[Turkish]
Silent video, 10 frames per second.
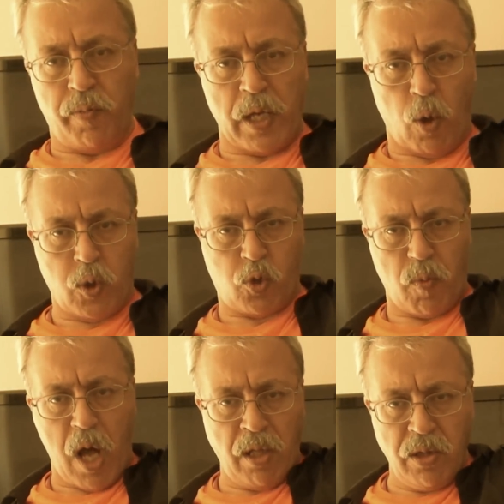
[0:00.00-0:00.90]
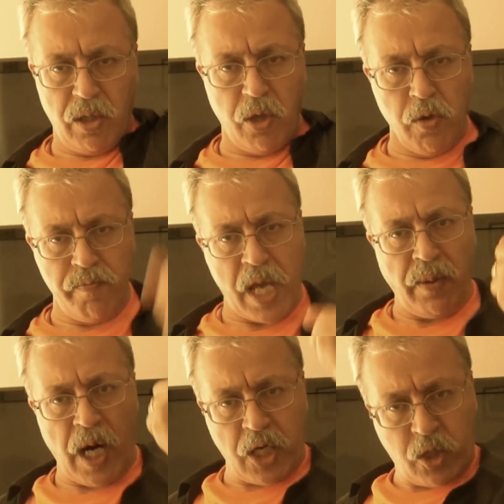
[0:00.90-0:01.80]
Ben Osmanlıyım,
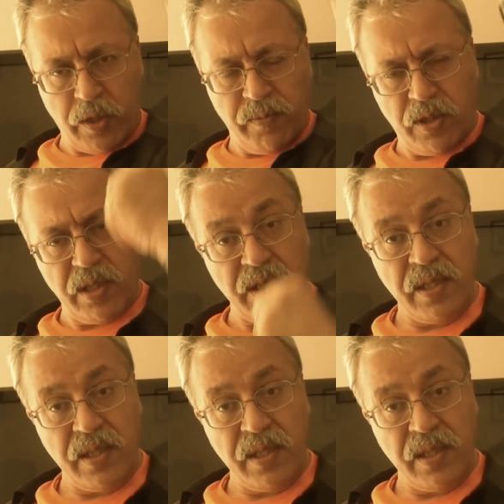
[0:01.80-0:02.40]
benim hakkımdır